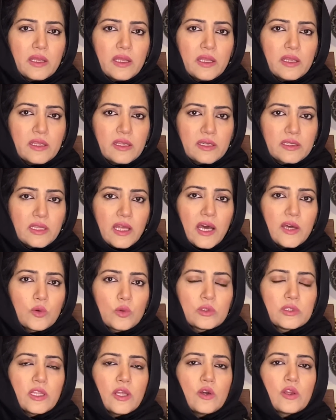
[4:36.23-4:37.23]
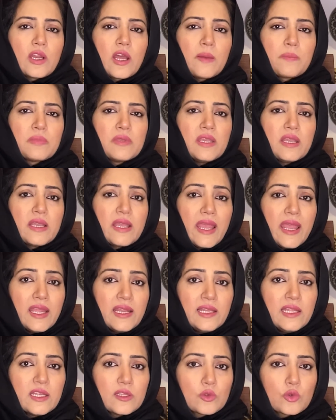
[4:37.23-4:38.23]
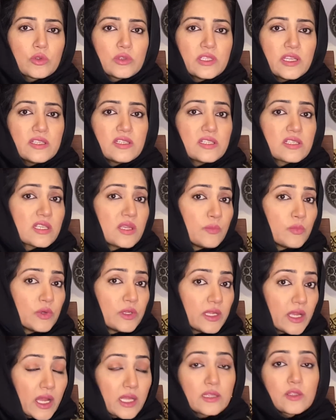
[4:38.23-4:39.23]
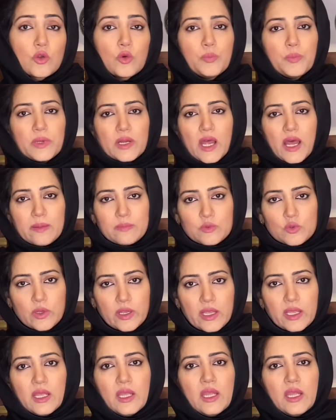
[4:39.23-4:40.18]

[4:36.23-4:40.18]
एक किरदार होता है और आपकी एक अहलियत होती है जिसकी बुनियाद के ऊपर आप जो है